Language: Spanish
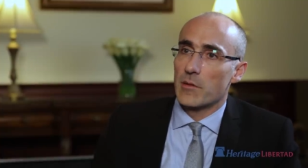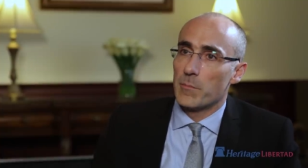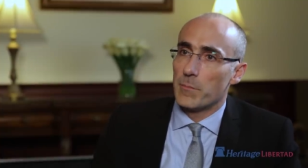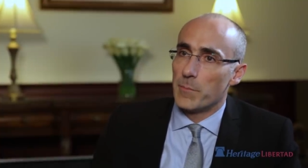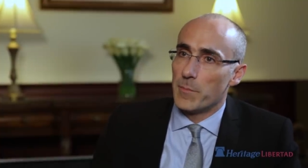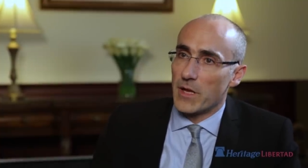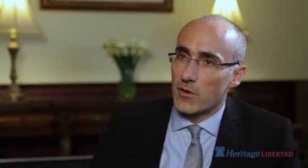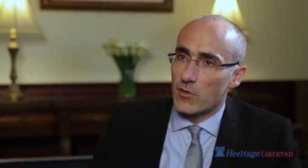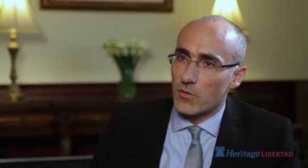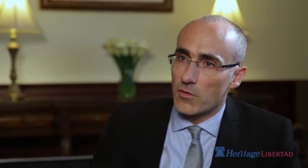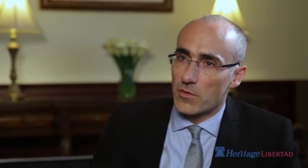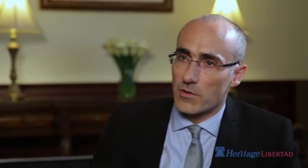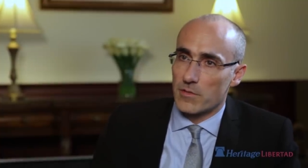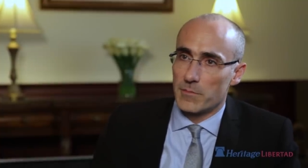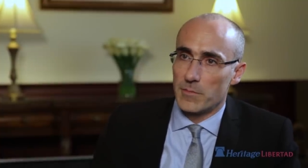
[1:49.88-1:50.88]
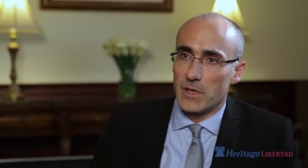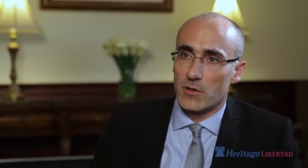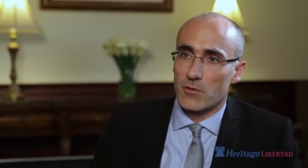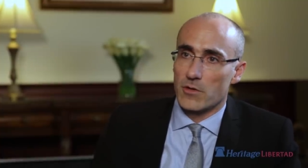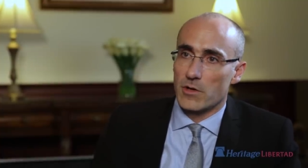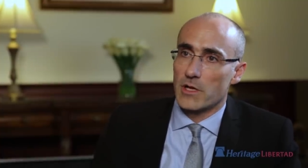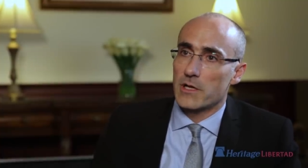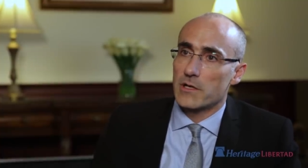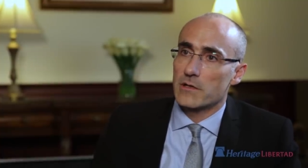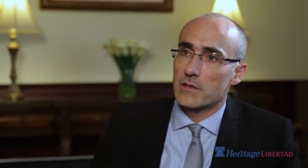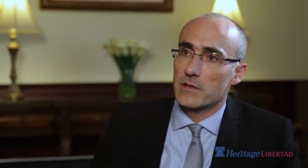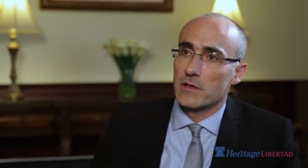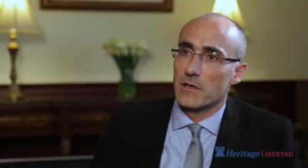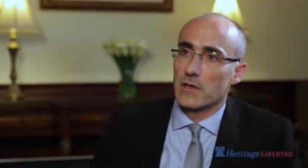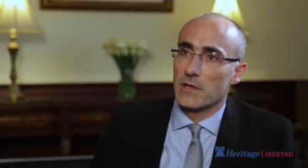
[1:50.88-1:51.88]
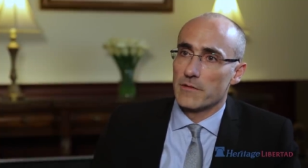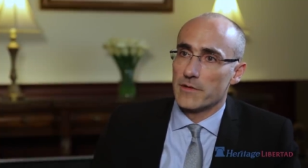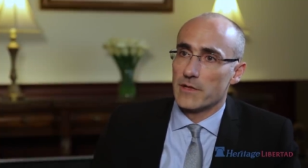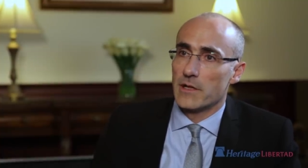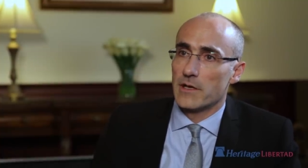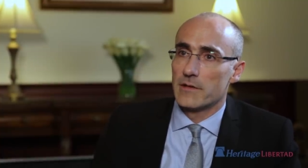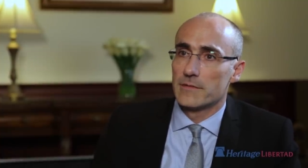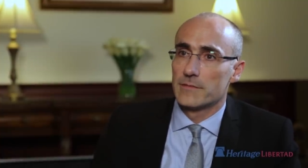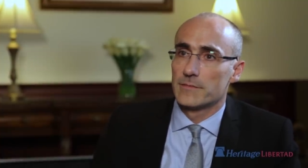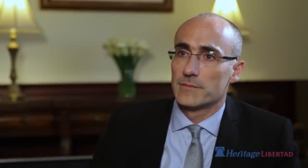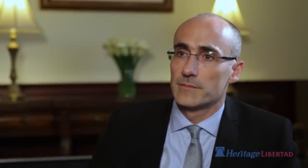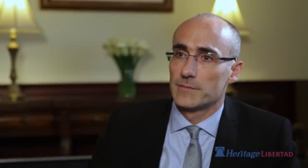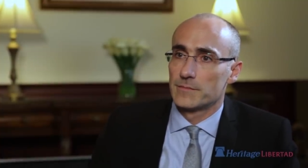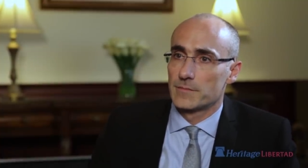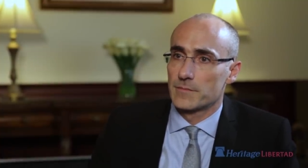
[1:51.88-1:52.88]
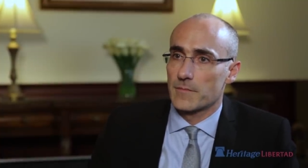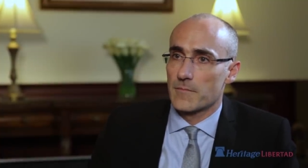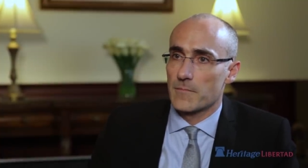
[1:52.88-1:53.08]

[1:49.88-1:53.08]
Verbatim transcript: mejor, mejorar la vida. Pero como usted